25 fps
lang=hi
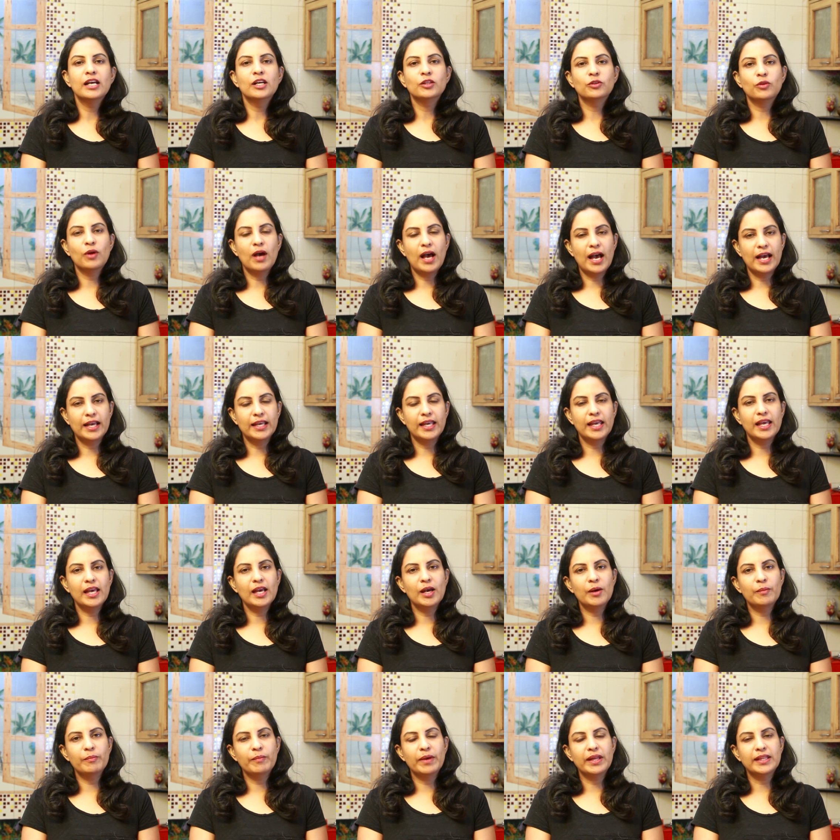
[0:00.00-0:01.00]
तो आइए
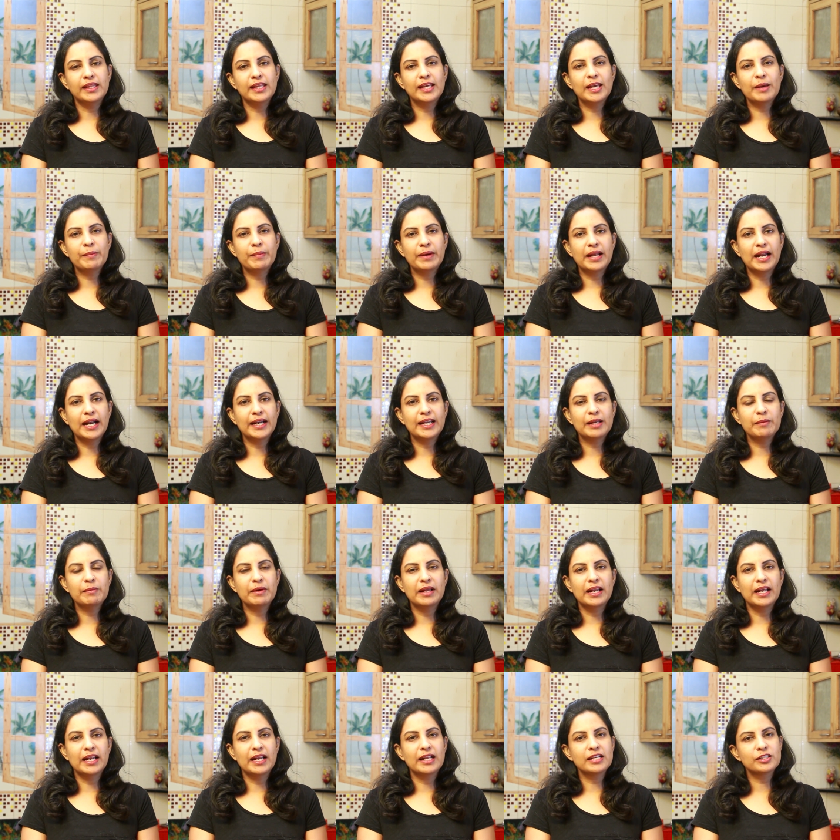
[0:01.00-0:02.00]
हम मेथी के पराठे
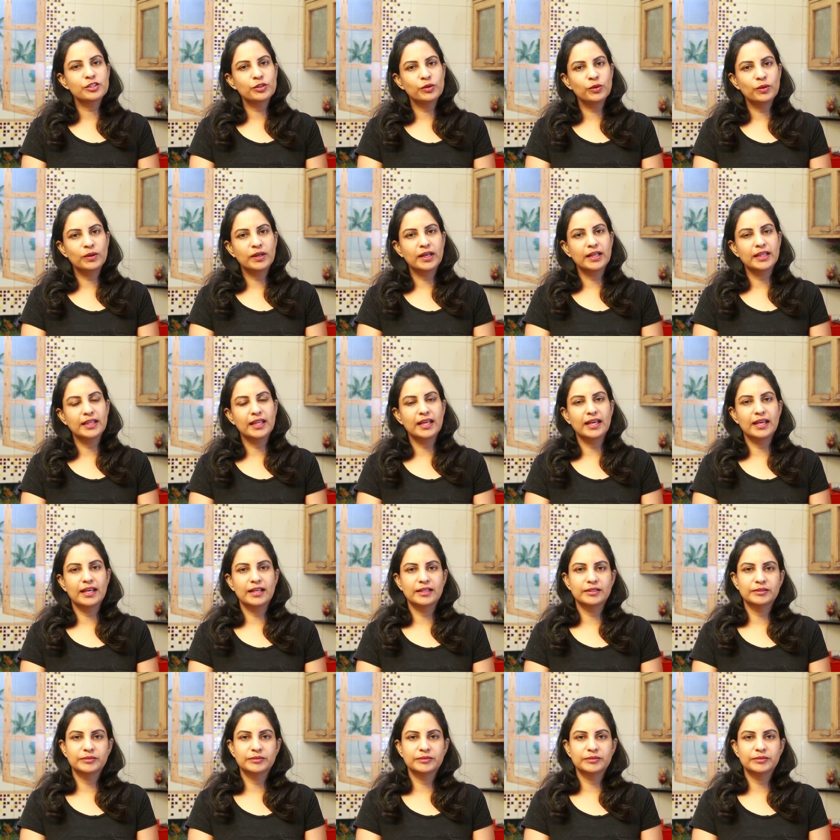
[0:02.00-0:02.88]
बनाना शुरू करते हैं